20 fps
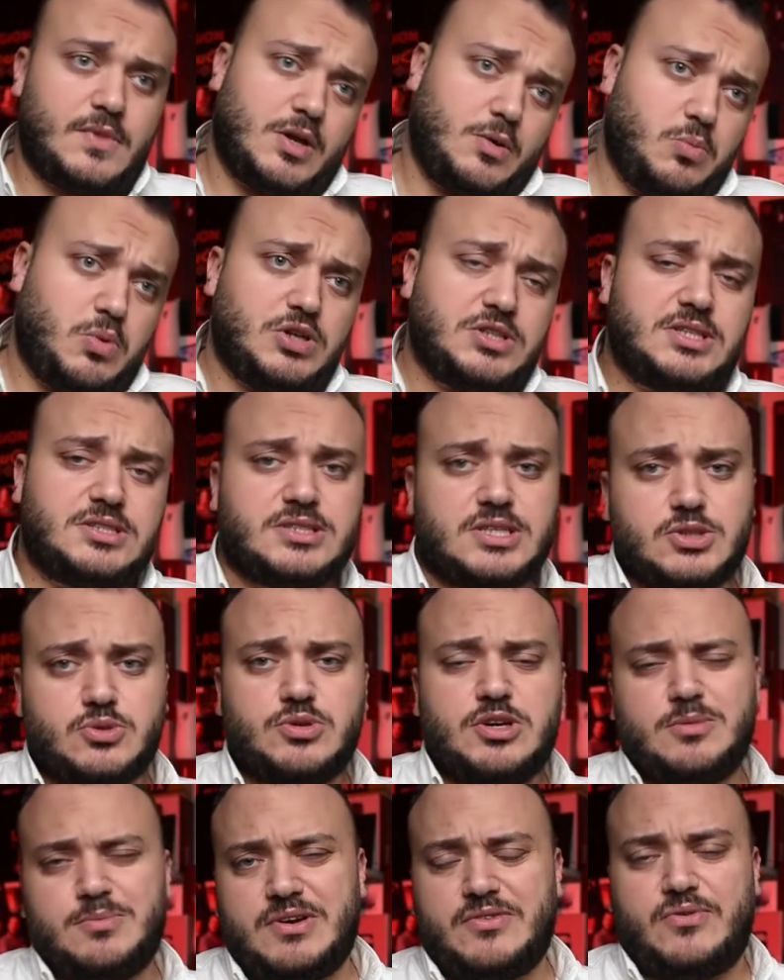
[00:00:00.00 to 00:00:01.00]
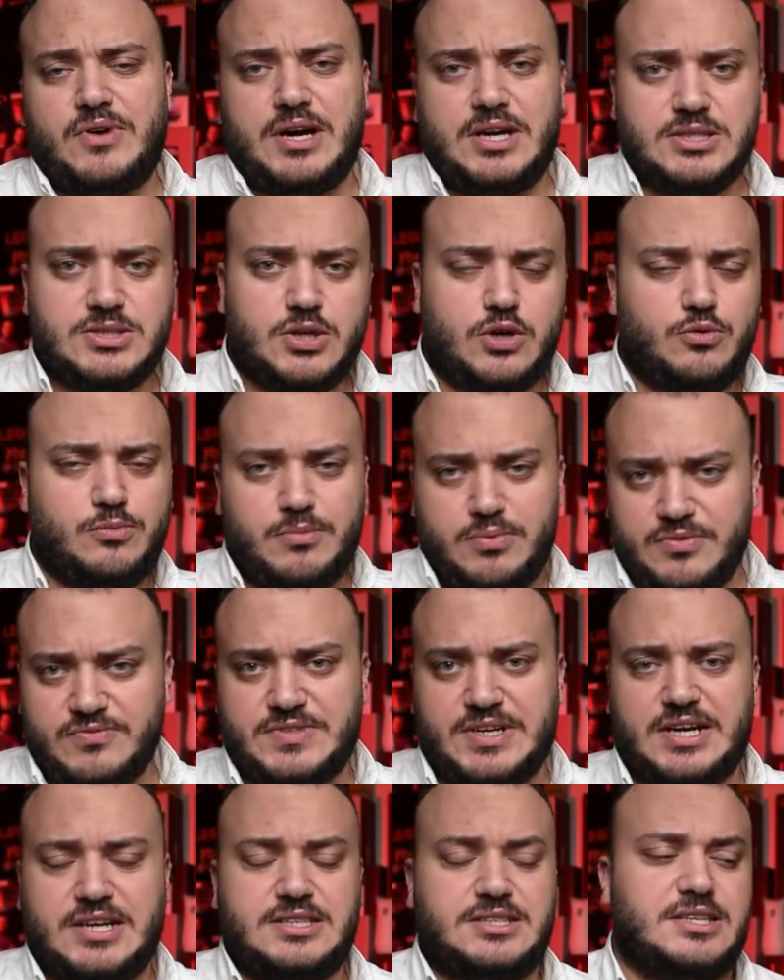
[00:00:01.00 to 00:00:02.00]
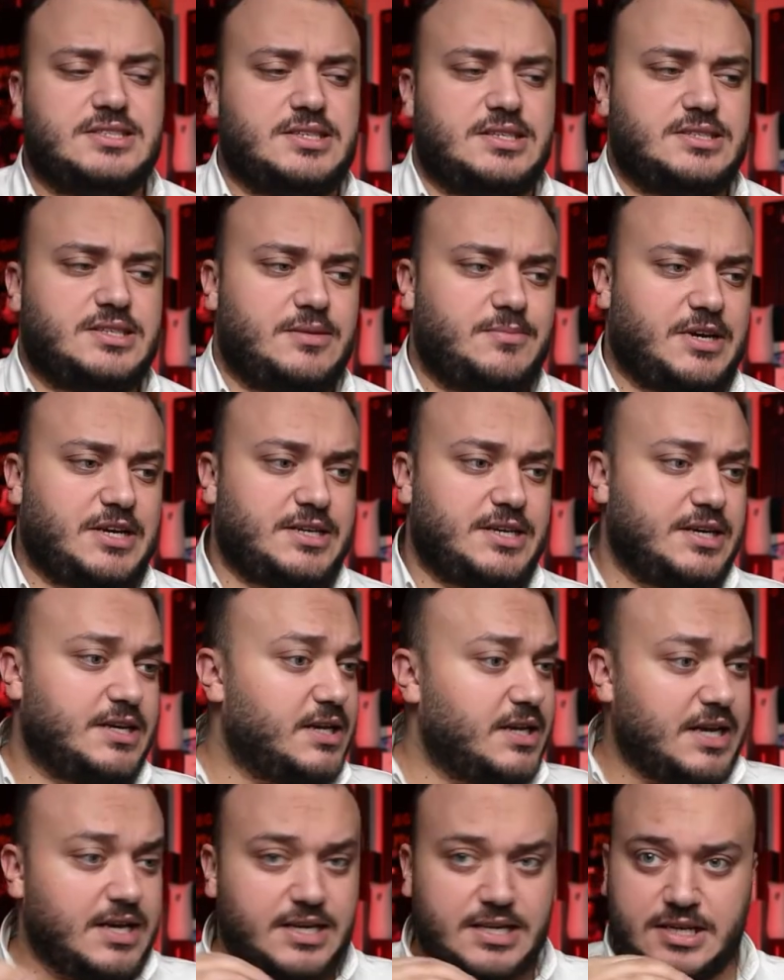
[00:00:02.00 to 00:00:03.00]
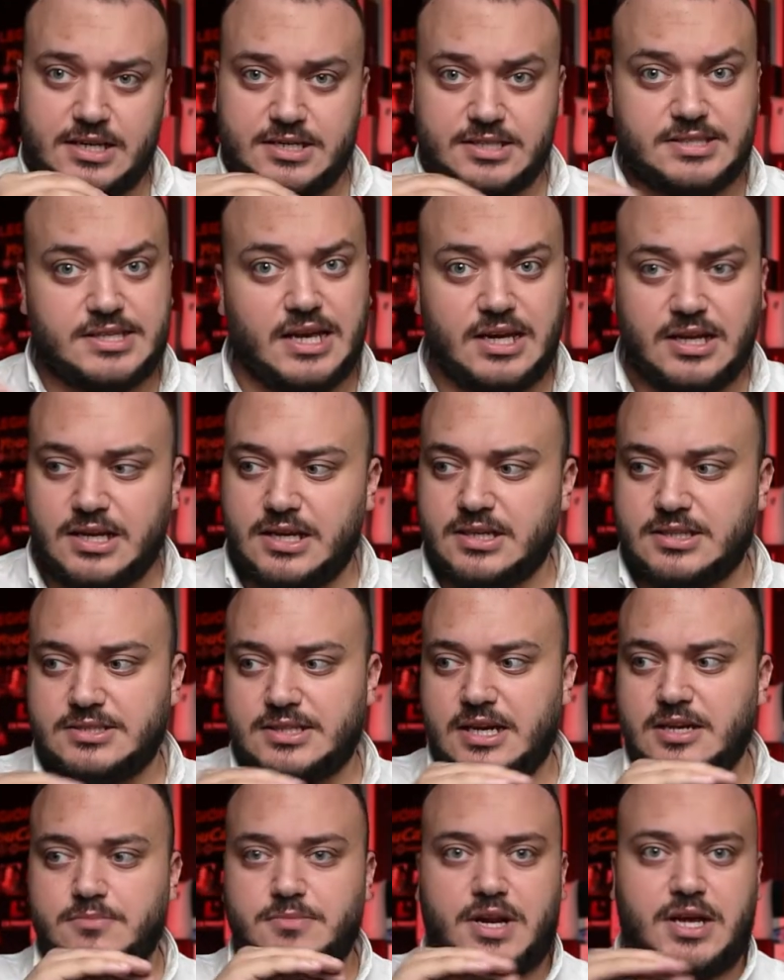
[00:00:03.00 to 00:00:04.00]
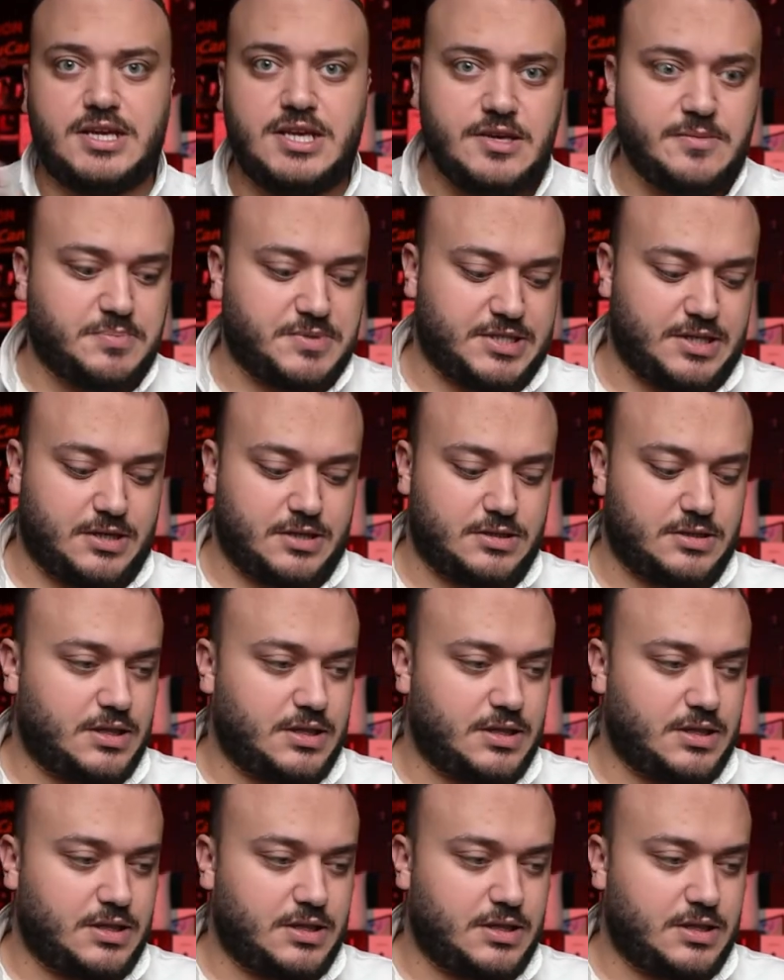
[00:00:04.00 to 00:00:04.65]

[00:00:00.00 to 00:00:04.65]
وبوقت التصوير برفع ايزو او بفتح عدسه زي ما حكينا لكن الريسايكلينج تايم رهيب صار